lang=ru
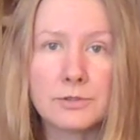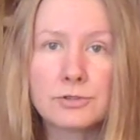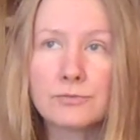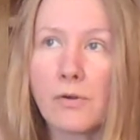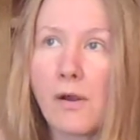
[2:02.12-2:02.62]

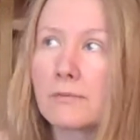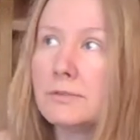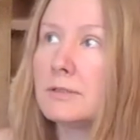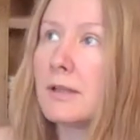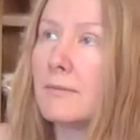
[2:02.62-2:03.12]
ничего,
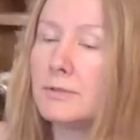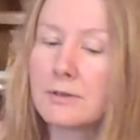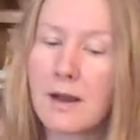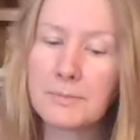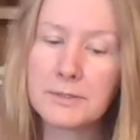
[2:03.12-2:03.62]
ни там не
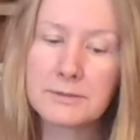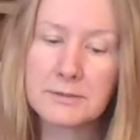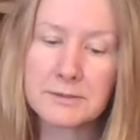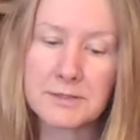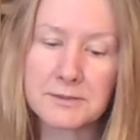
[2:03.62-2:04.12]
капает,
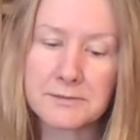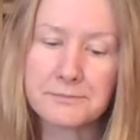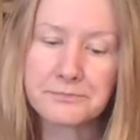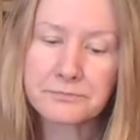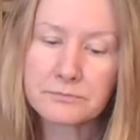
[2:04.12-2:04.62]
ни здесь.
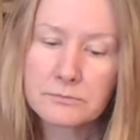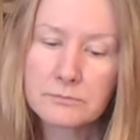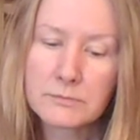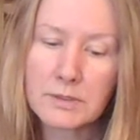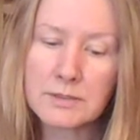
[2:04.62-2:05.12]

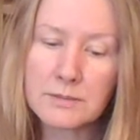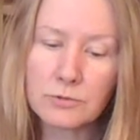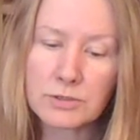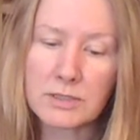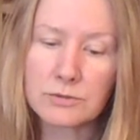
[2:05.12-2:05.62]

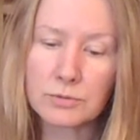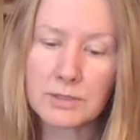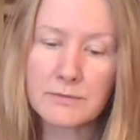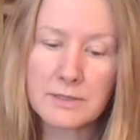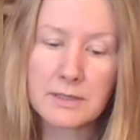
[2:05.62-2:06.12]
зимой
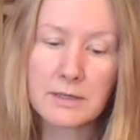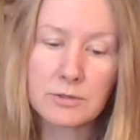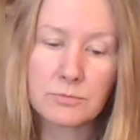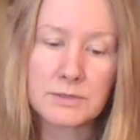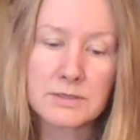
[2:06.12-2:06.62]
сосульки, видели,
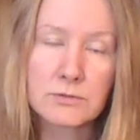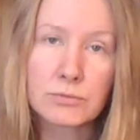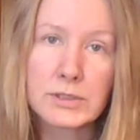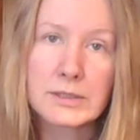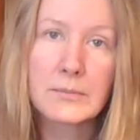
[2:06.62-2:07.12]
какие у меня
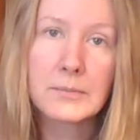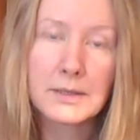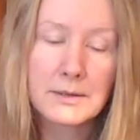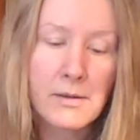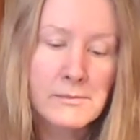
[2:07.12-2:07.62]
сосульки там
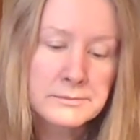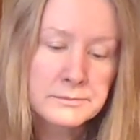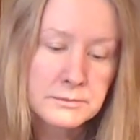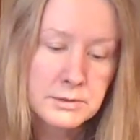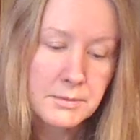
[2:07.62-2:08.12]
были
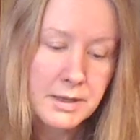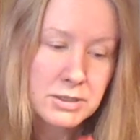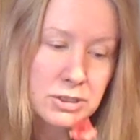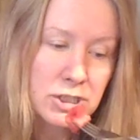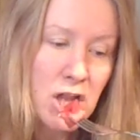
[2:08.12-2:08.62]
на моей
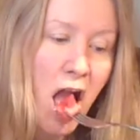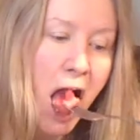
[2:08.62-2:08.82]
крыше?